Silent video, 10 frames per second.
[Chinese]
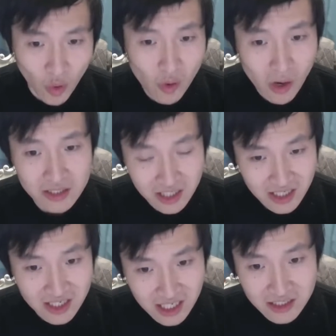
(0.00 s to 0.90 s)
王真
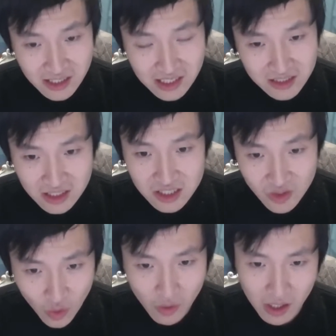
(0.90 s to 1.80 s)
的相信他自己是
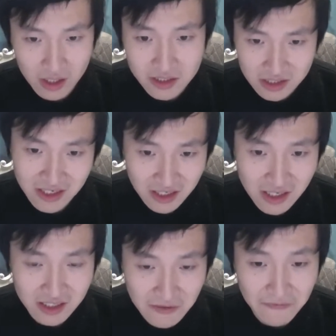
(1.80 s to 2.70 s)
国王，这个人
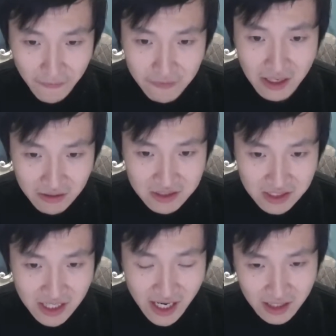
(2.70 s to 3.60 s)
已经疯到极
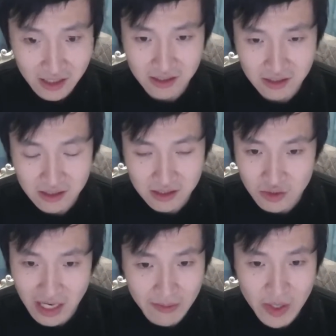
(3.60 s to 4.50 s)
点了，就是
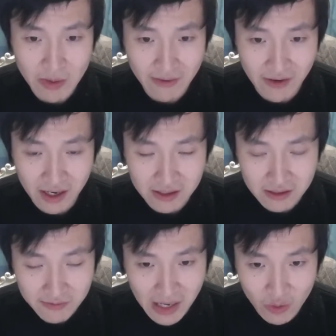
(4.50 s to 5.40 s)
他没有办法
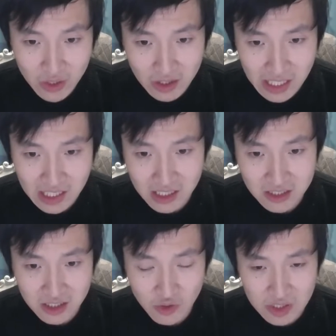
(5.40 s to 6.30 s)
把握到大他者
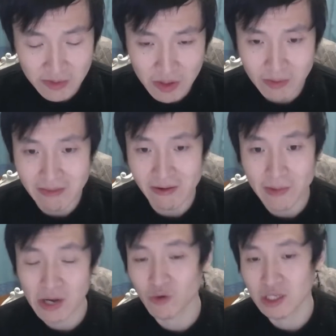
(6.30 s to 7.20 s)
的存在，没有办法
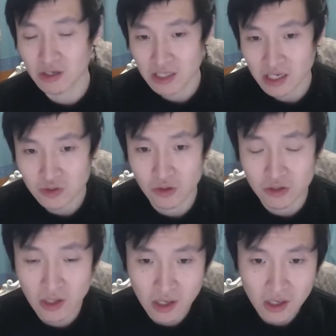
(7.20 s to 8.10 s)
把握到他所
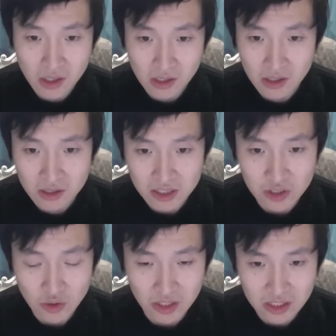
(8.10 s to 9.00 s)
生
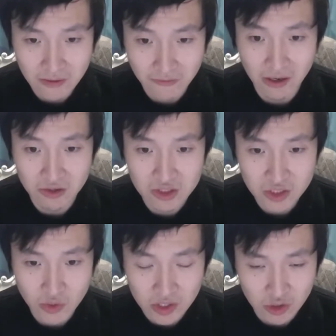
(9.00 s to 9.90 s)
存的这个符号秩
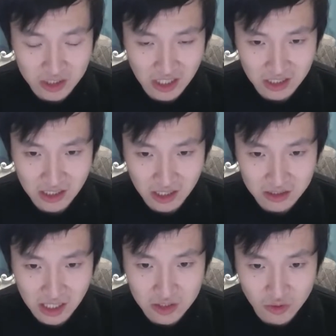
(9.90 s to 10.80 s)
序的存在，他
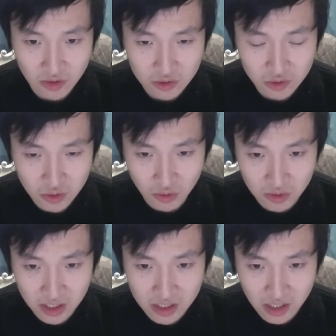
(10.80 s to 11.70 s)
他所处
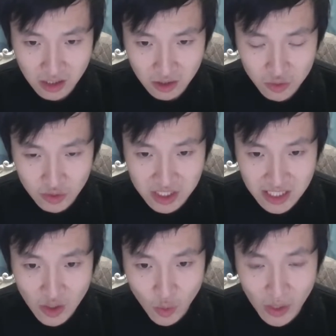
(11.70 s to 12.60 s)
的这个主体
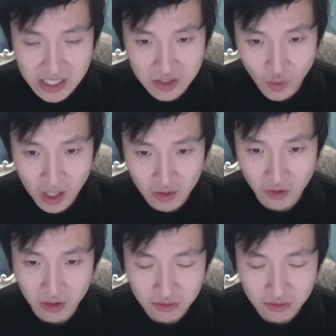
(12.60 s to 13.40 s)
间关系网络，